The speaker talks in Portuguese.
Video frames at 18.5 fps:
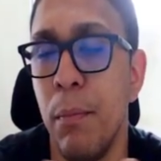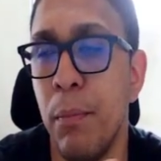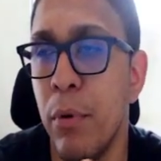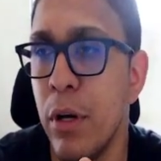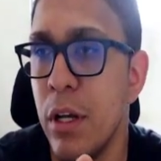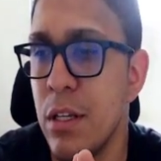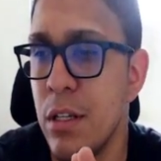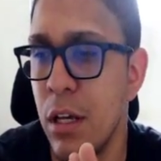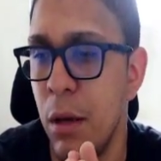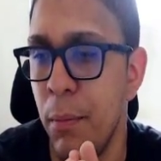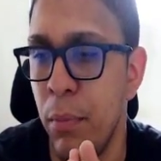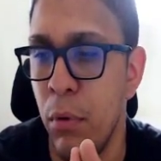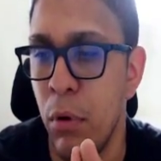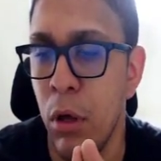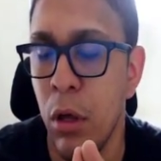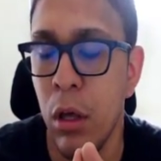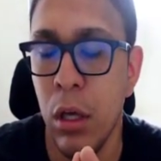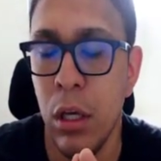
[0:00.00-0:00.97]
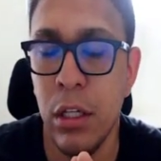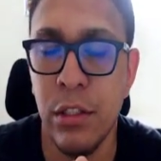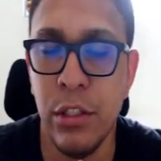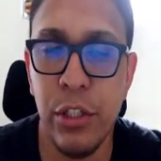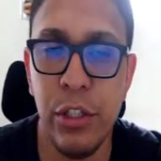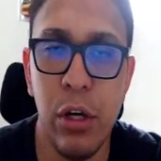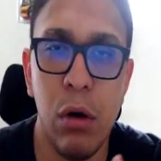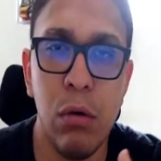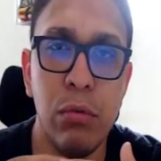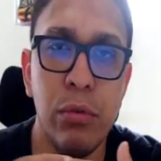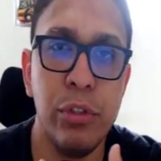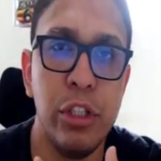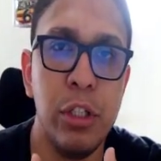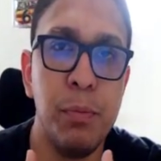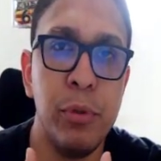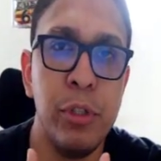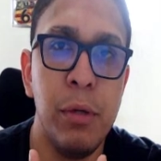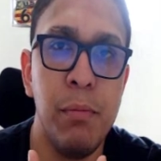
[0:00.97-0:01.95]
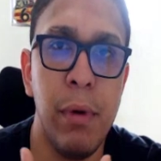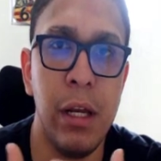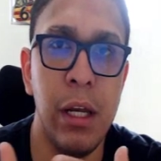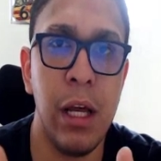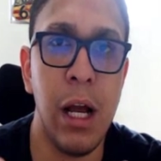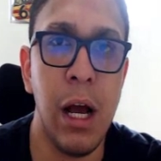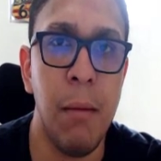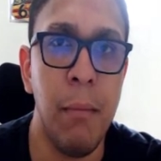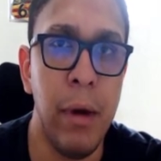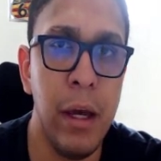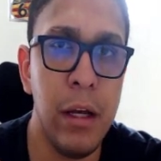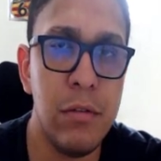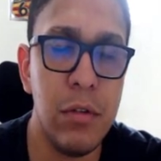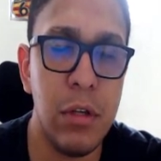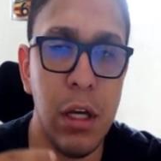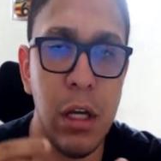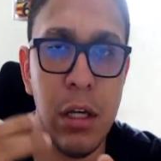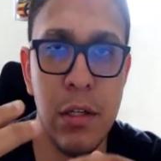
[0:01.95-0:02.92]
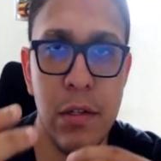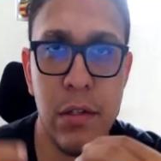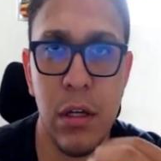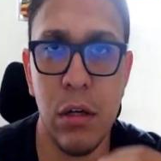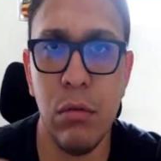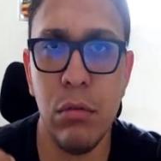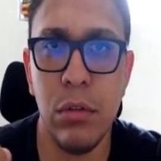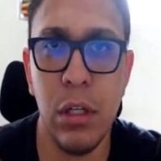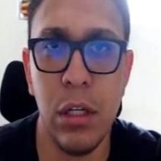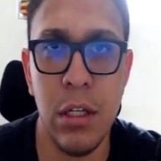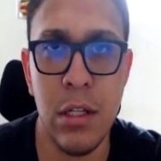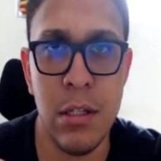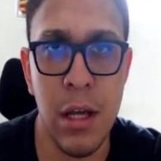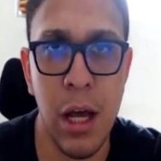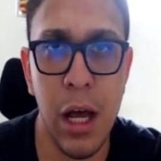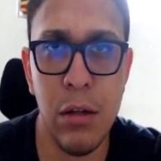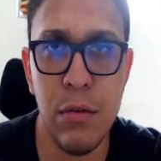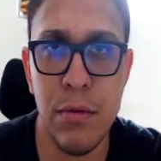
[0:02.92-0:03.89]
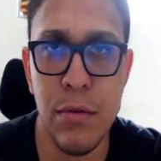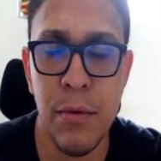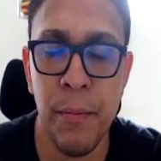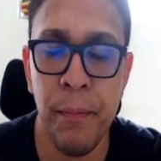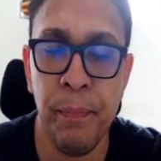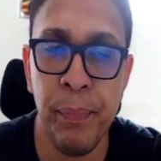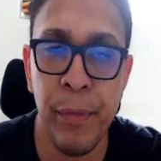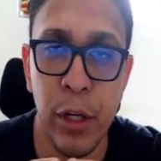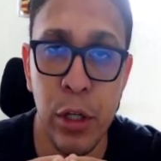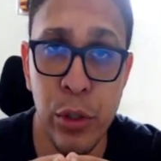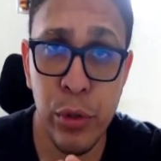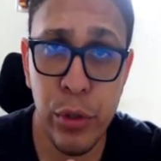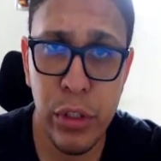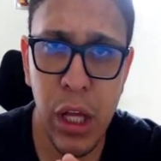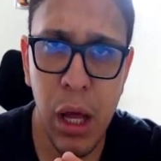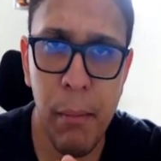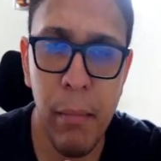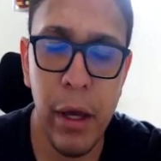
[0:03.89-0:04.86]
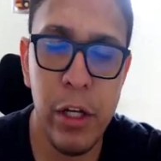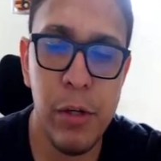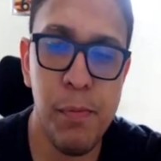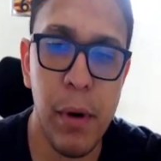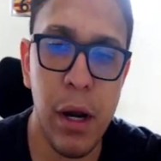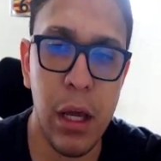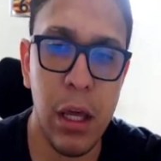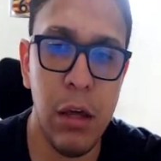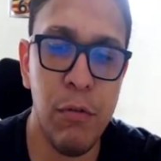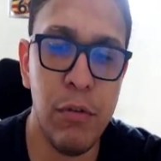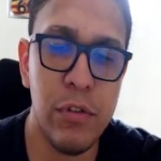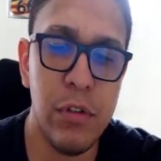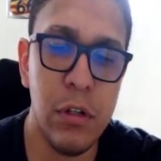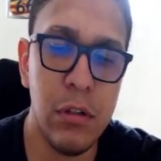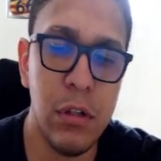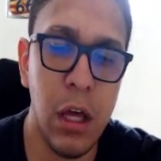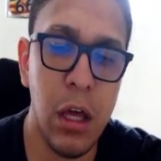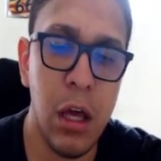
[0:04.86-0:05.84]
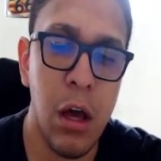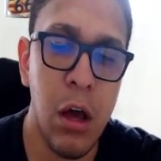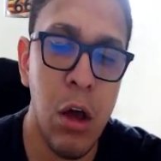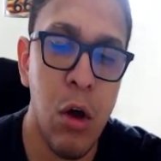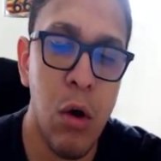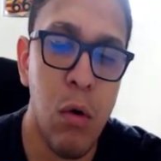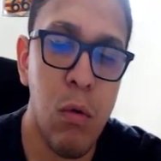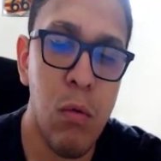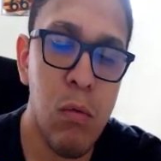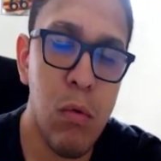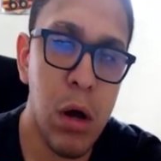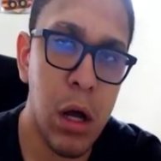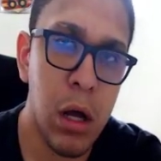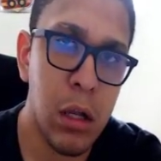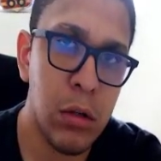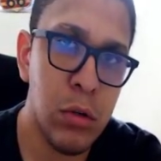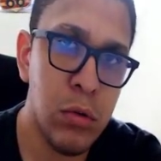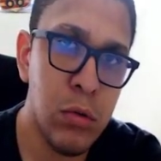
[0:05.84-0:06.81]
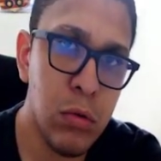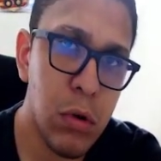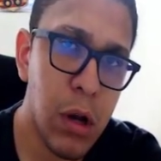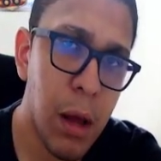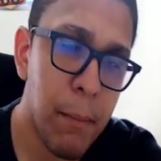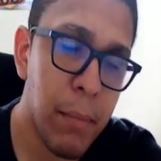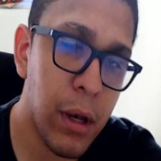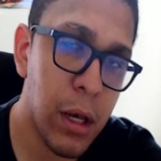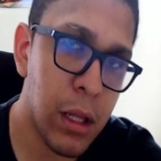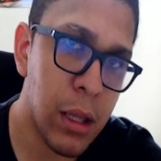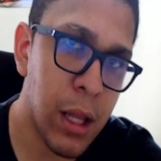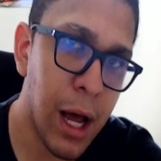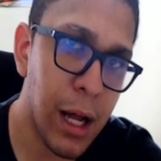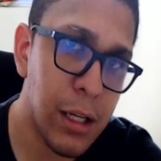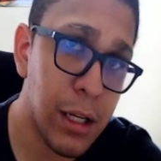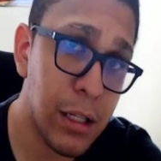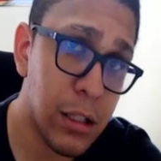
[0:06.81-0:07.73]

Por exemplo, existem alguns tipos de medicamentos que eles são utilizados justamente para que você tenha uma durabilidade, né?